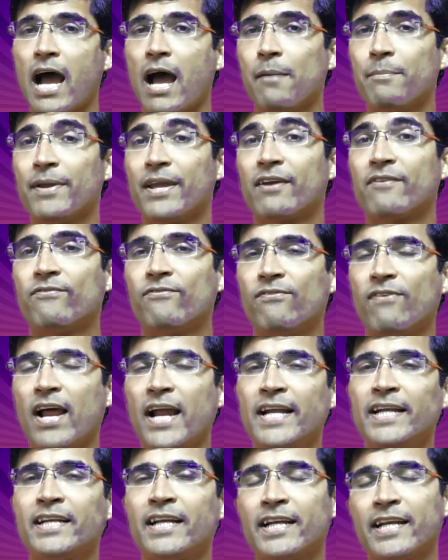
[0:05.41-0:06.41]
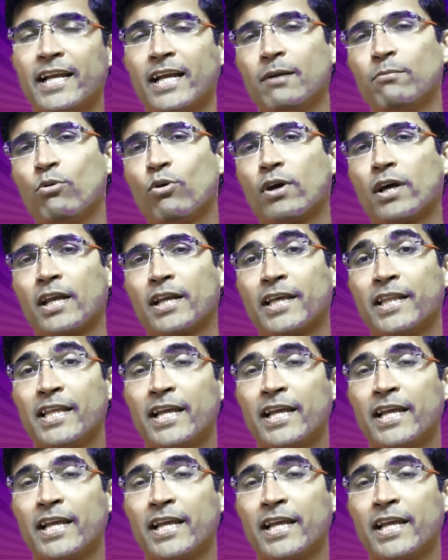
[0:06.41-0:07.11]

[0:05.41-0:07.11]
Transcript: आप एक फ़्लाइट का टिकट बुक करके